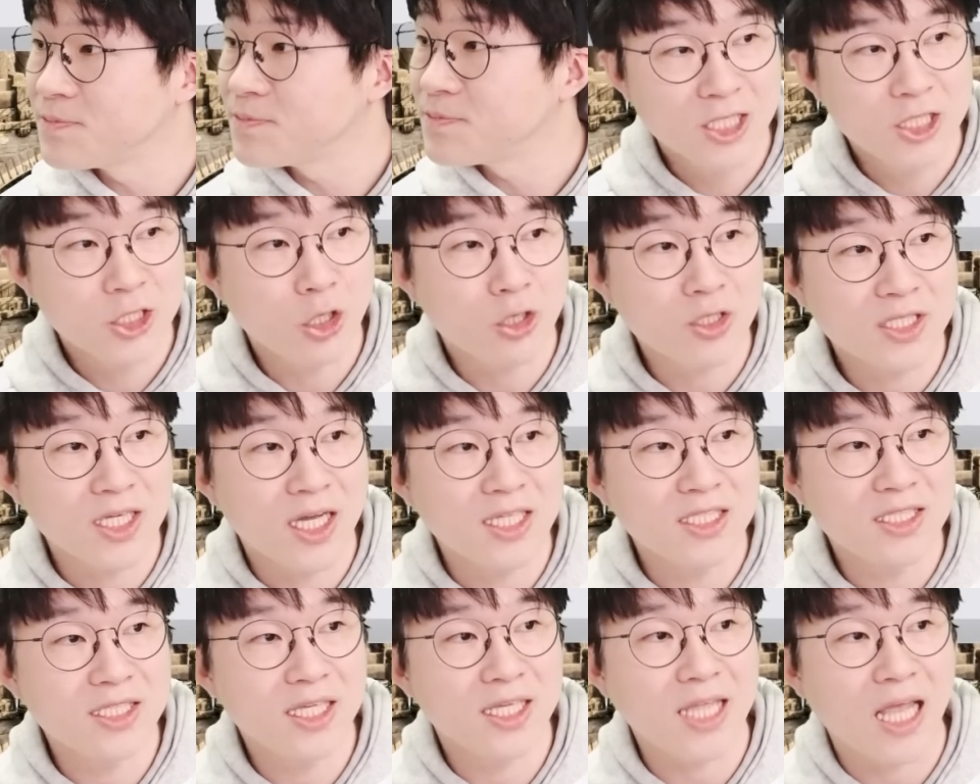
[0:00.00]
이
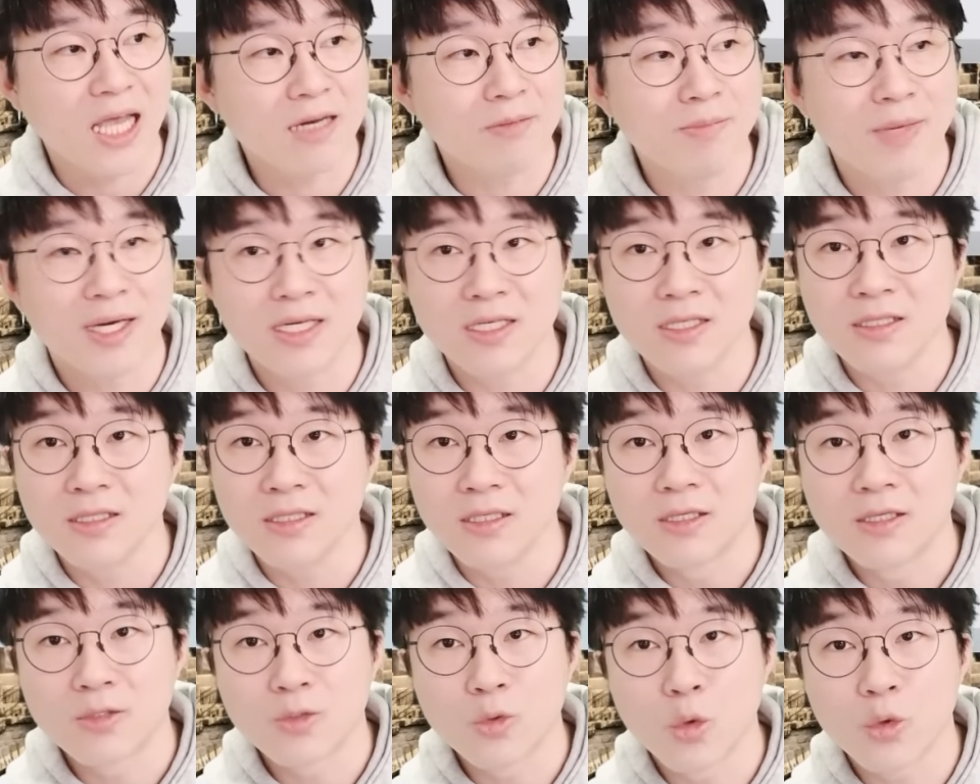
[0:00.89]
청사진의 다른 말은
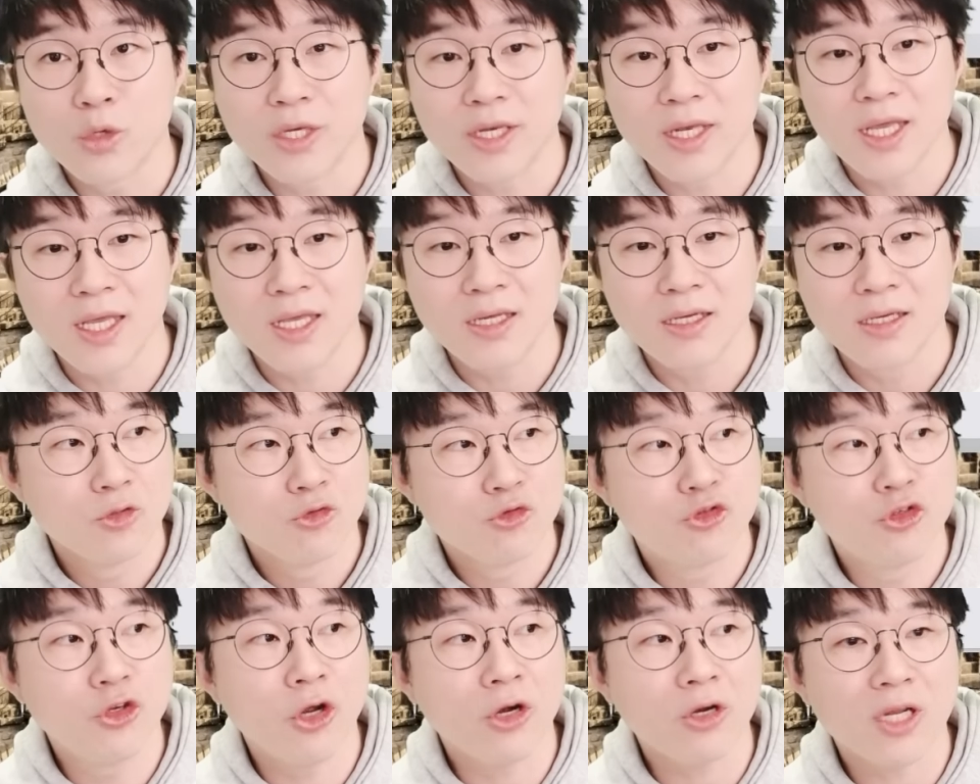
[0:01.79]
독일의
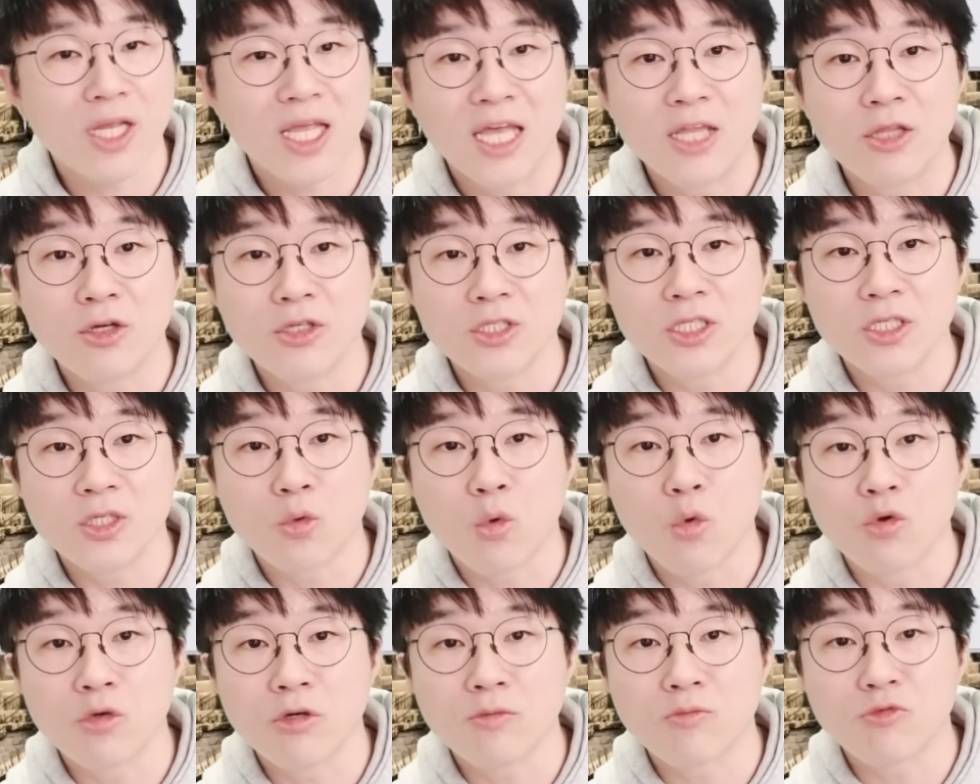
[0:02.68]
주력 에너지
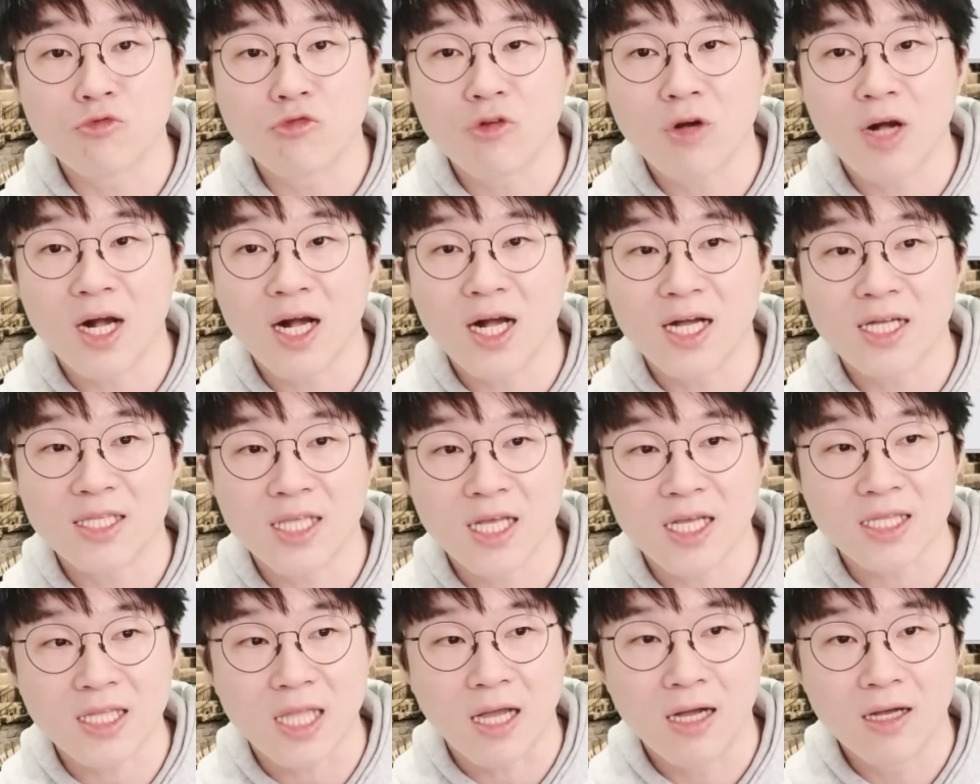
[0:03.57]
공급 국가가
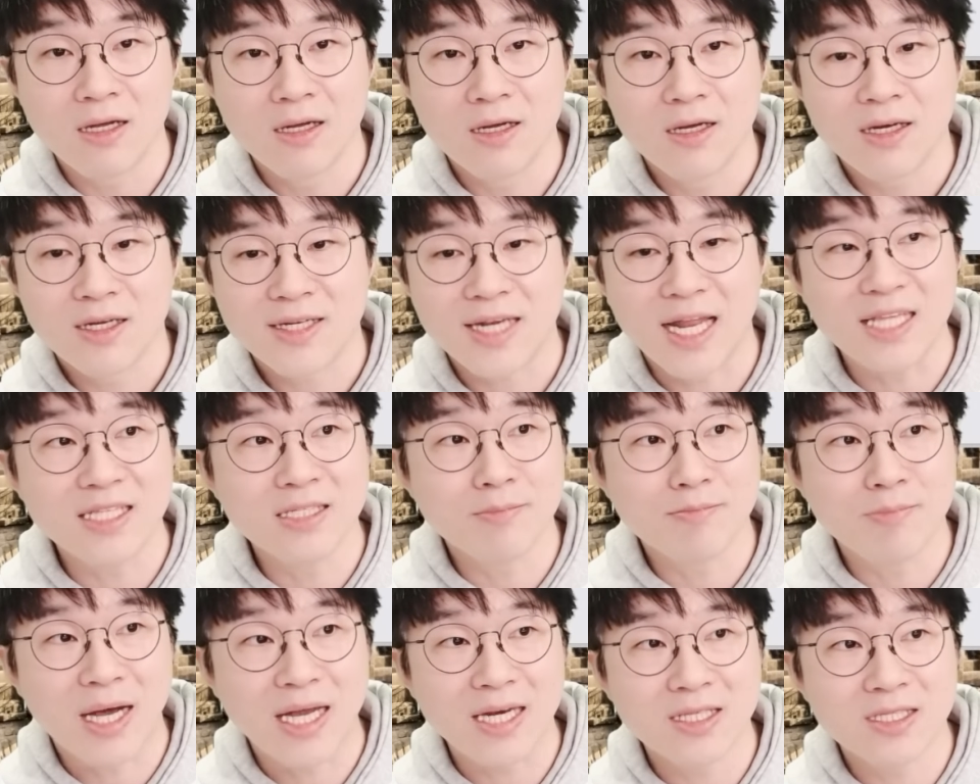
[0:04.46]
되겠다
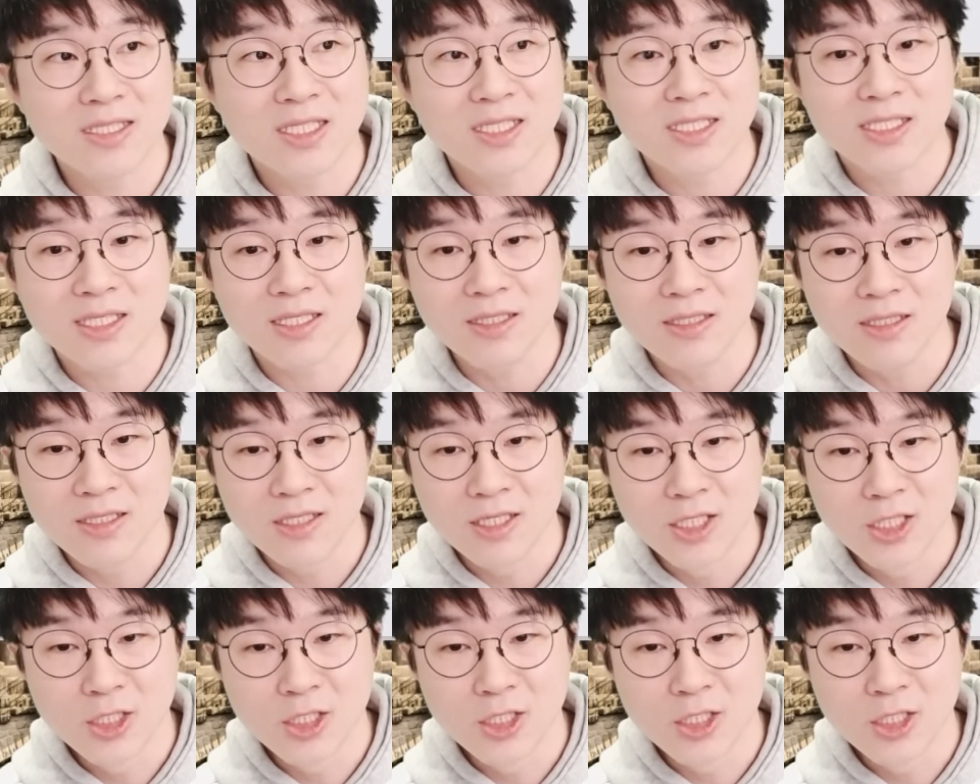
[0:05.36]
라는 말인 즉슨